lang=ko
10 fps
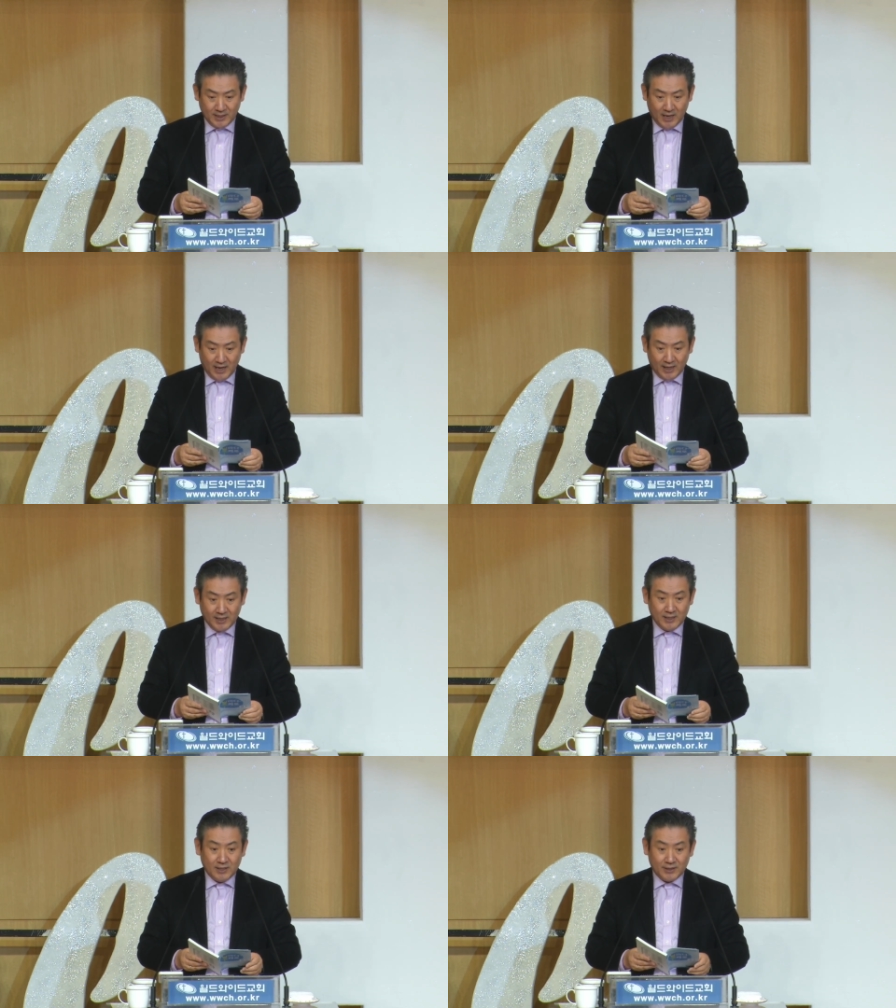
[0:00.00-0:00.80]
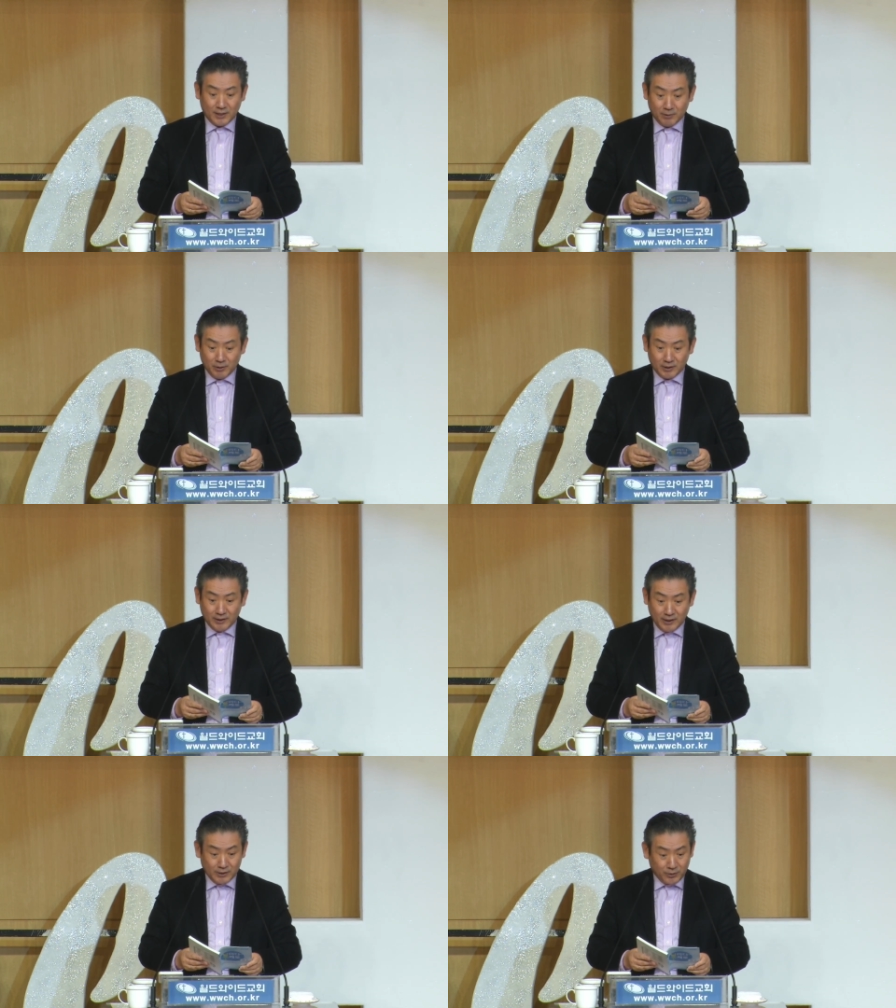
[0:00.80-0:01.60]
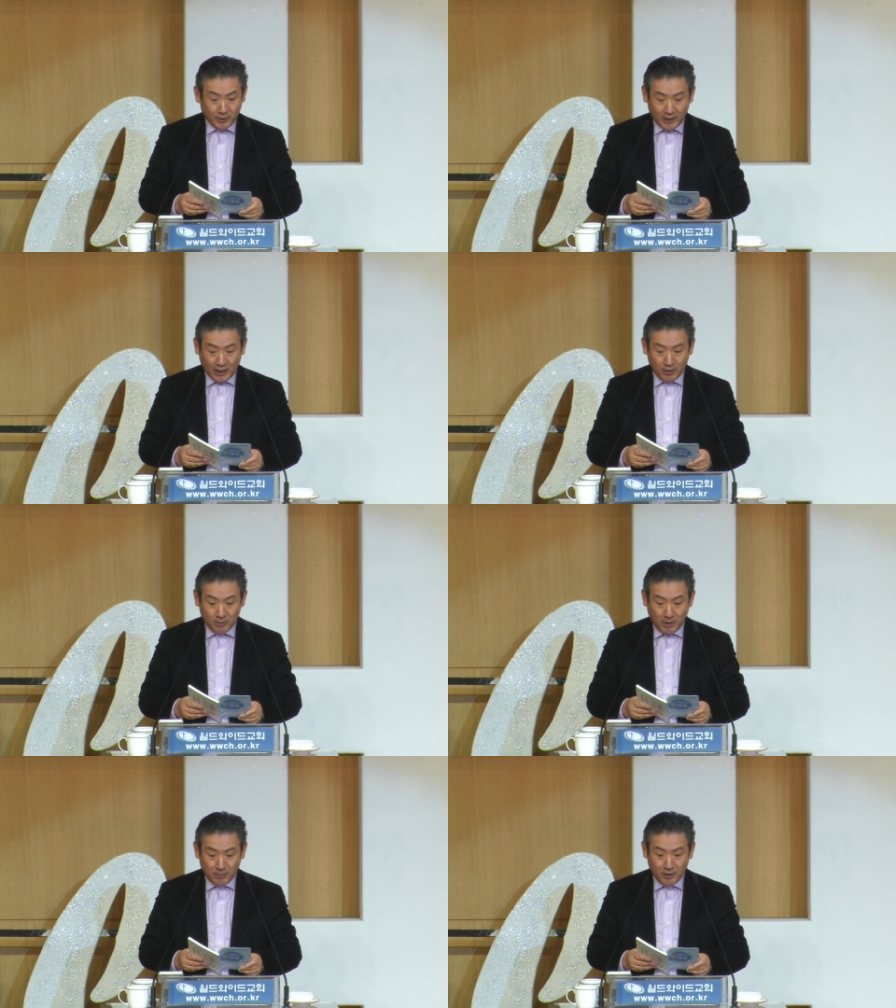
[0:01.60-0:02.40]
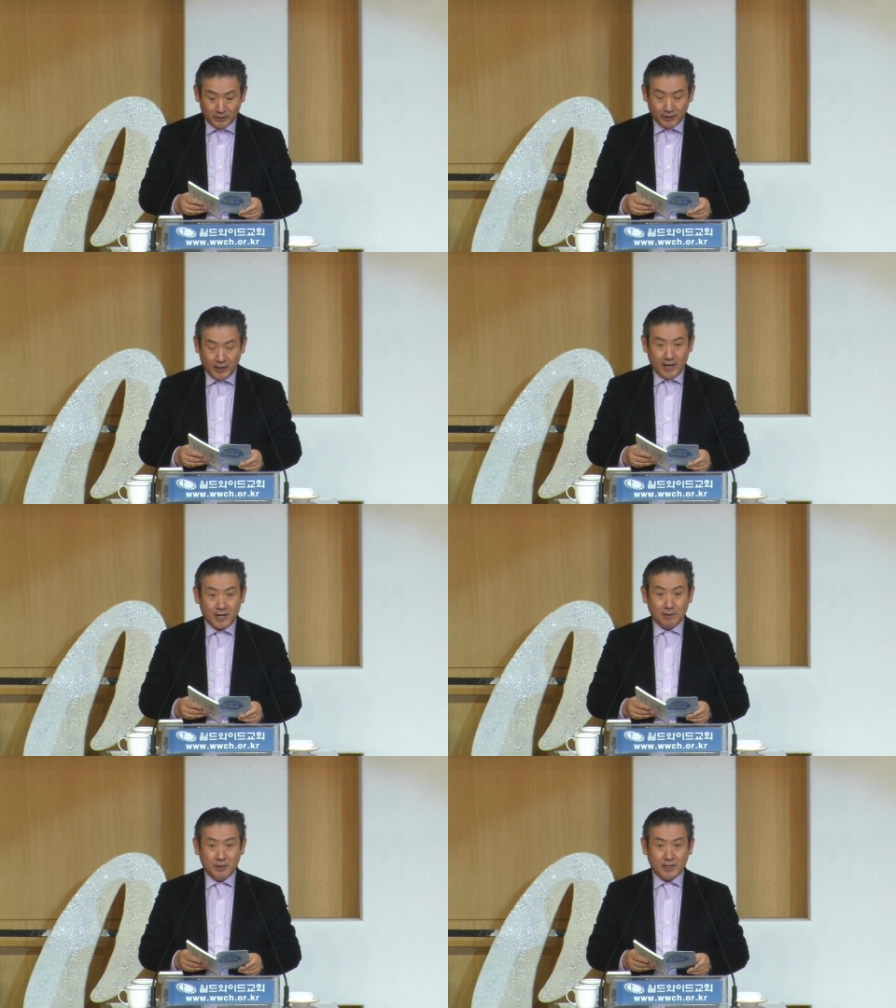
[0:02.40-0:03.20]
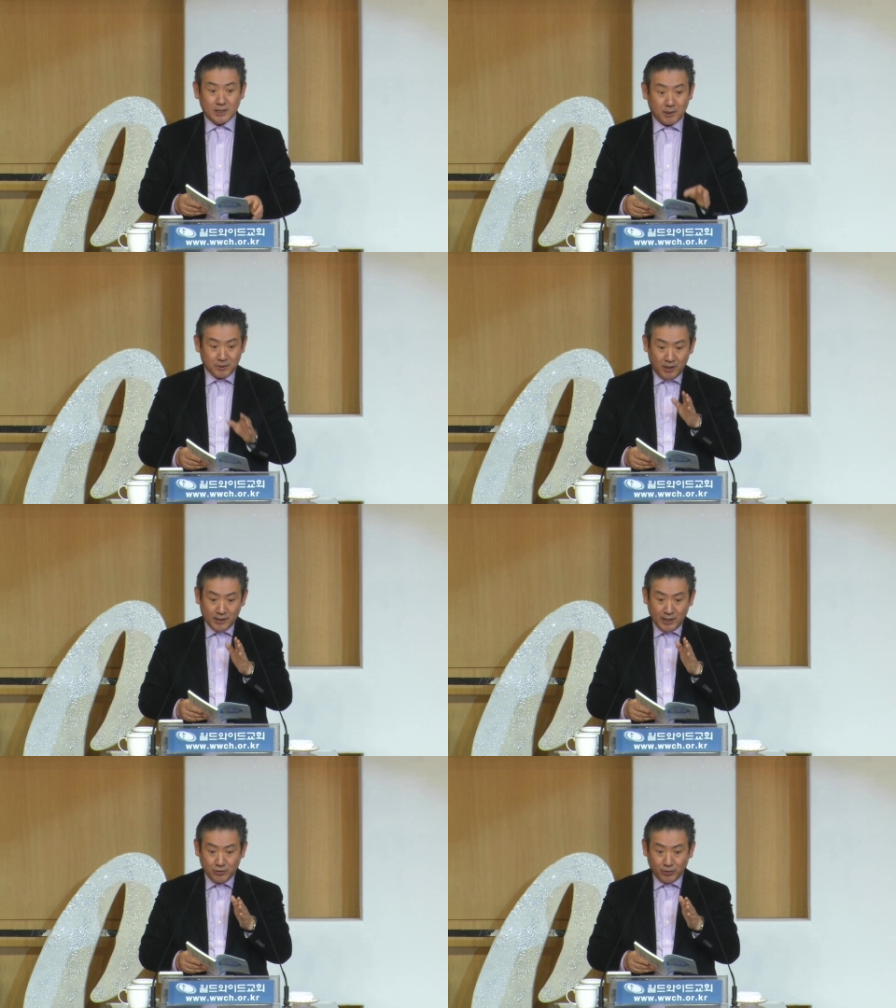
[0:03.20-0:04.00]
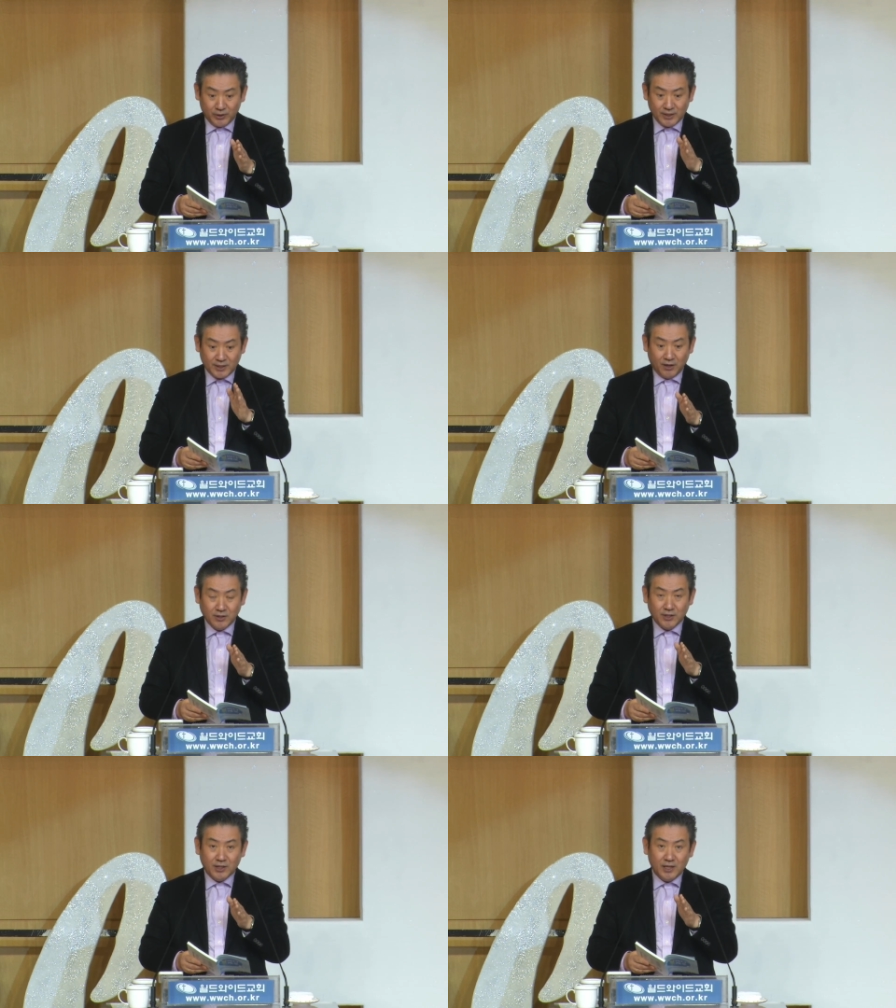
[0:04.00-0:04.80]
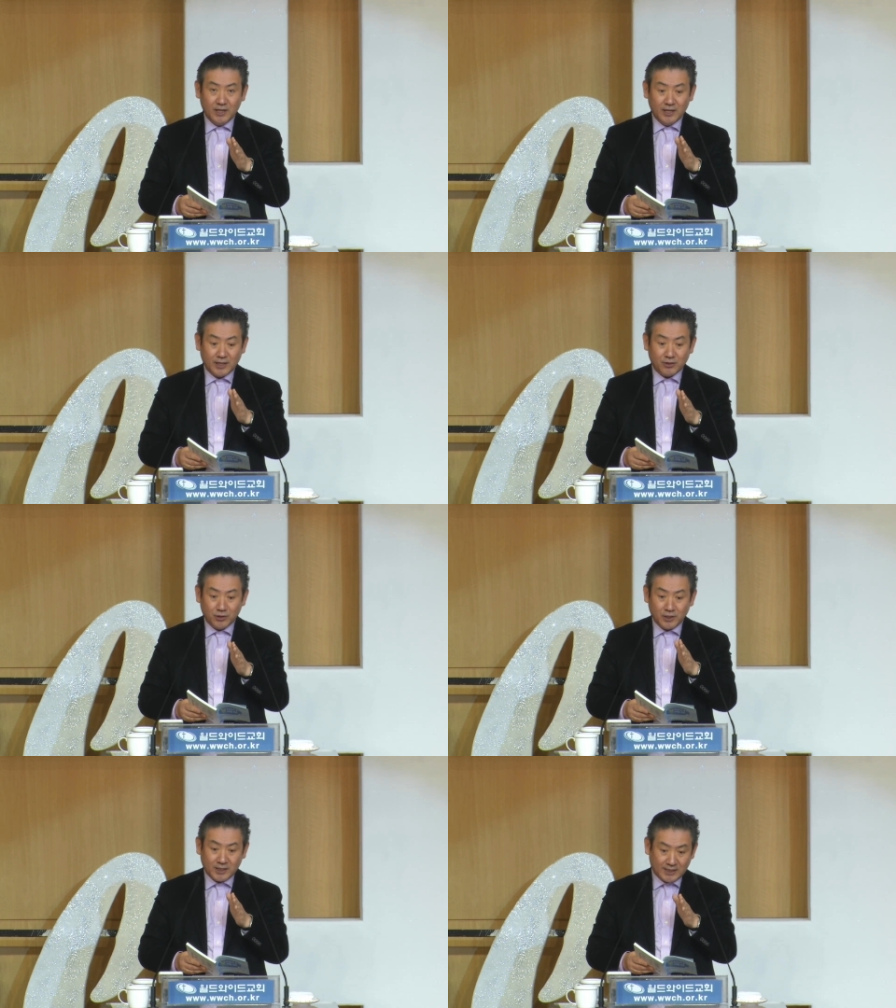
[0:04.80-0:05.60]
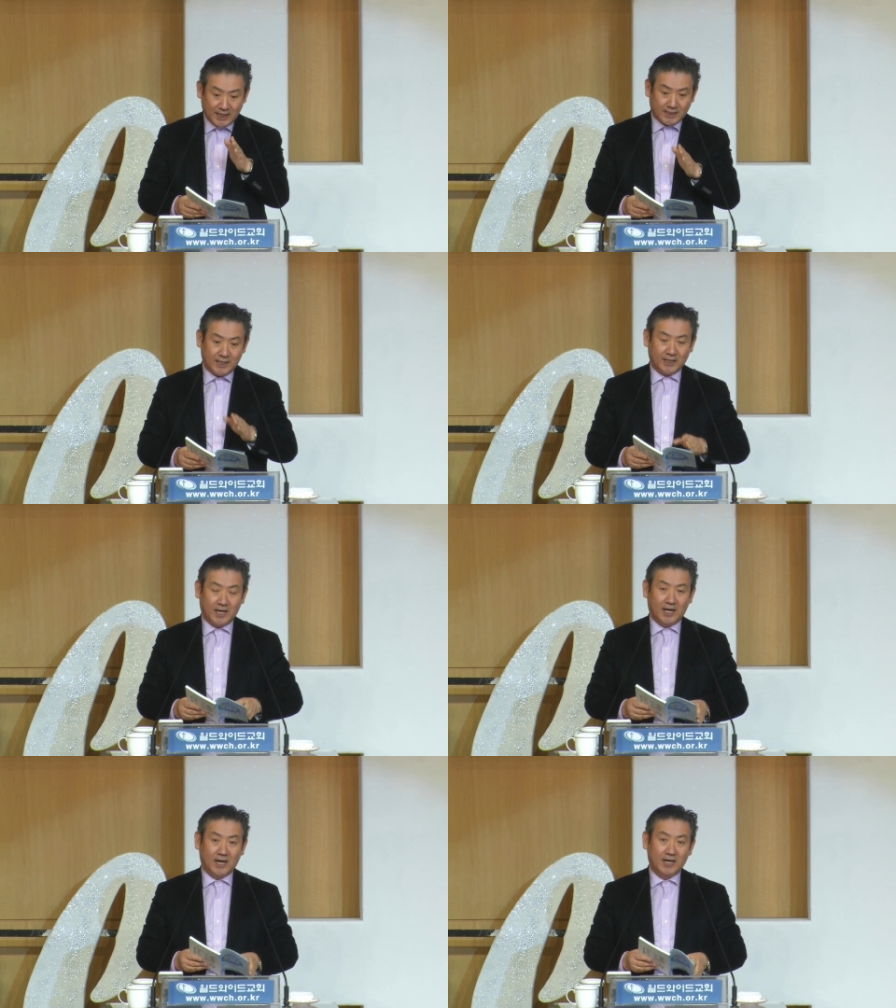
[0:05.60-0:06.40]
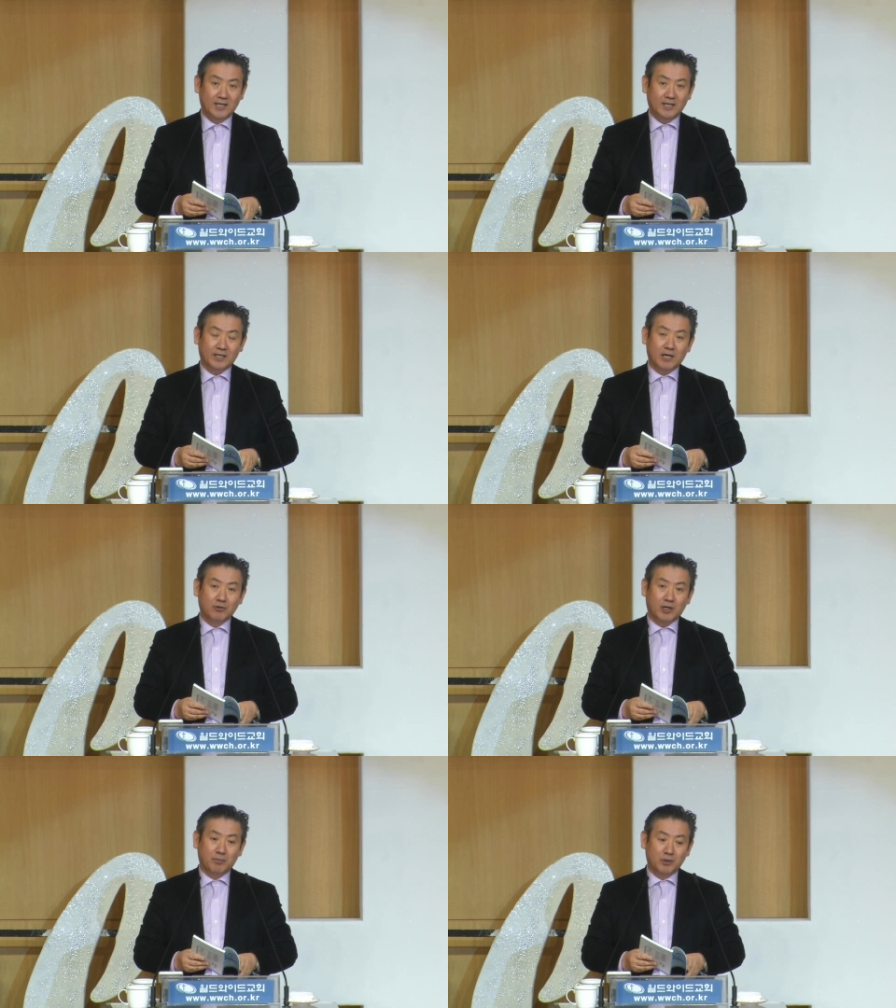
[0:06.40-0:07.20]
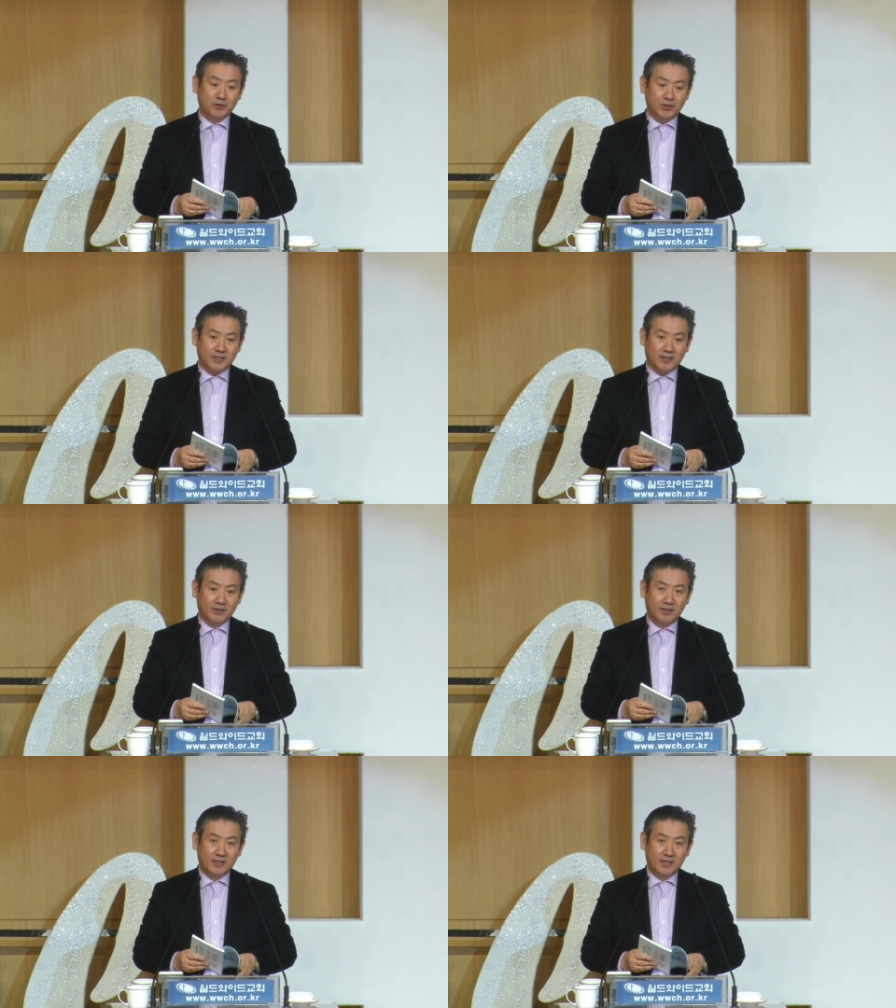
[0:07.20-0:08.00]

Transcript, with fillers: 자, 여러분 그들 속에 가어 머물렀던 하나님이 직접 설계해 주었던 성전이 예수님 그 자체다. 이렇게 우리가 볼 수 있어요.